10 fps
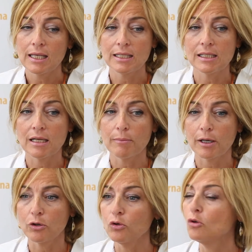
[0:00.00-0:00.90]
y sin
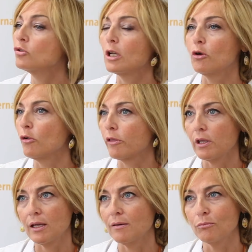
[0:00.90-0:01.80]
embargo no se
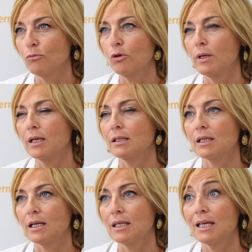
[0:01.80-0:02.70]
conocían muy bien
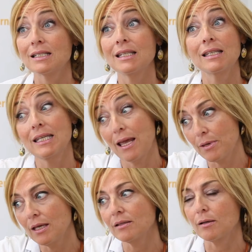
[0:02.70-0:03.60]
entre ellas ni,
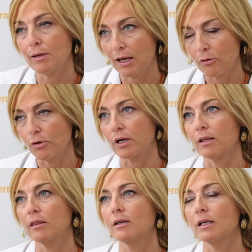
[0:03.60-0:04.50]
habían trabajado en red,